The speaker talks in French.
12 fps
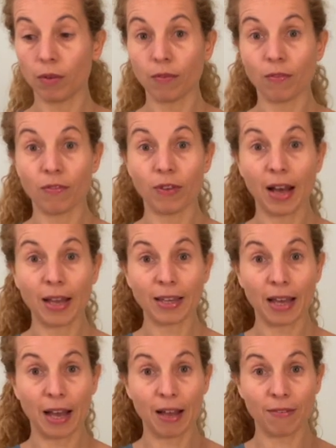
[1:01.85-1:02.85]

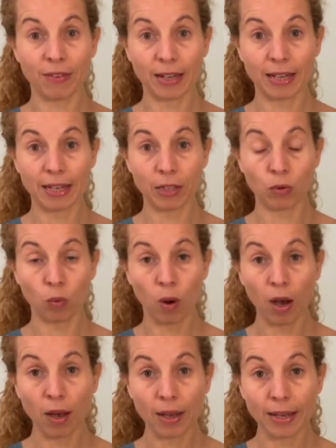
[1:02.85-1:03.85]
vague avec les
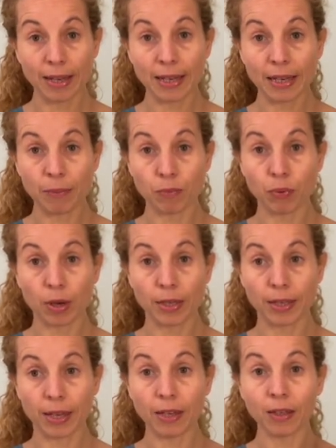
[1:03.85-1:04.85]
doigts et les
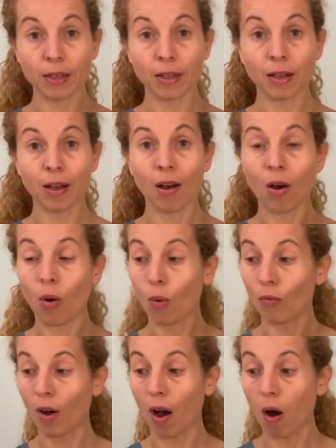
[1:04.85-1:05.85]
poignets.
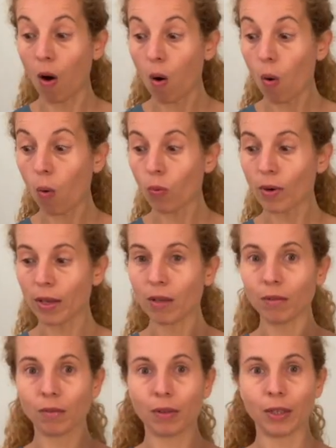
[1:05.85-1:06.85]
On va
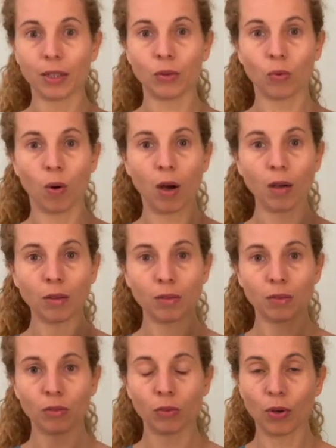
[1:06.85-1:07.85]
enrouler les doigts
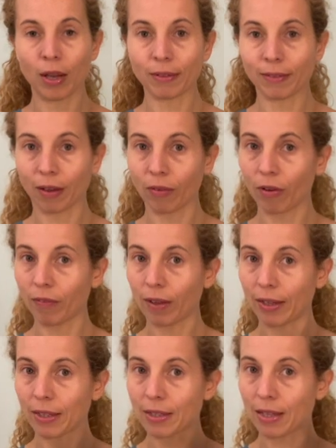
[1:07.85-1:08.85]
de l'intérieur
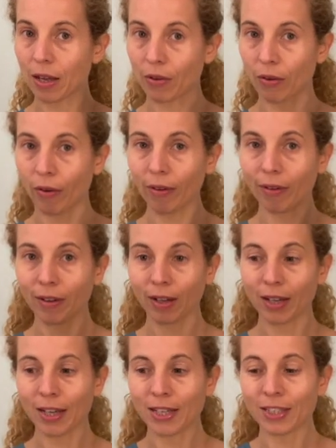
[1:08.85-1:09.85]
vers l'extérieur.
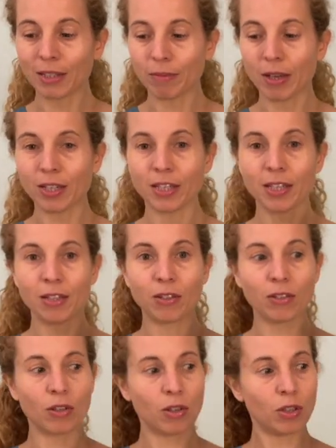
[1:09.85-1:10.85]

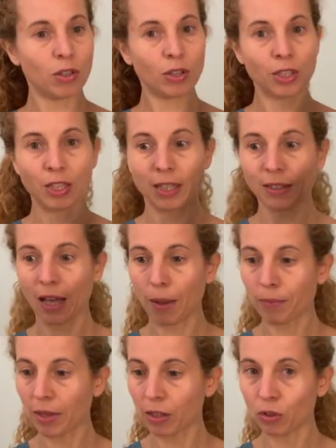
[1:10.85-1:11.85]
J'imagine que
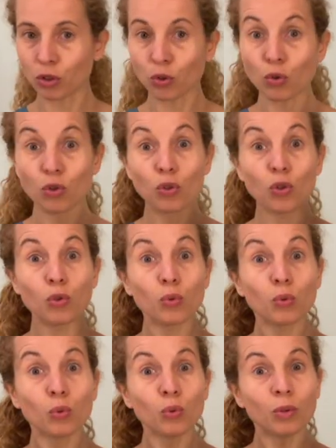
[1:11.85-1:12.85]
j'attrape quelque chose de
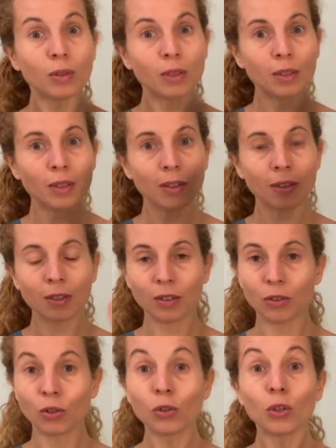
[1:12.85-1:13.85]
doux,
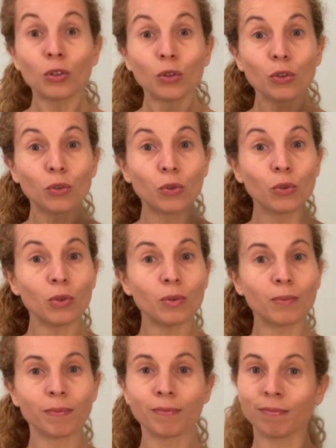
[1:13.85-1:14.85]
de cotonneux,
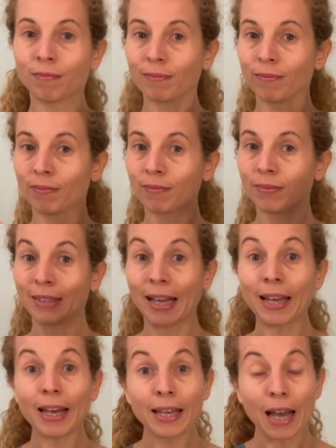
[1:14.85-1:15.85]

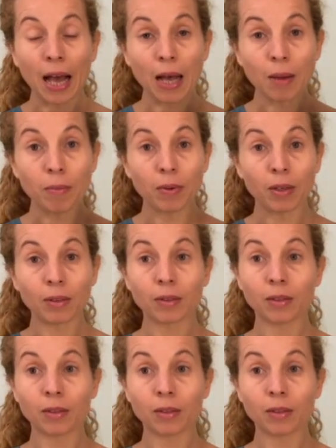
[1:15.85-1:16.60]
d'agréable.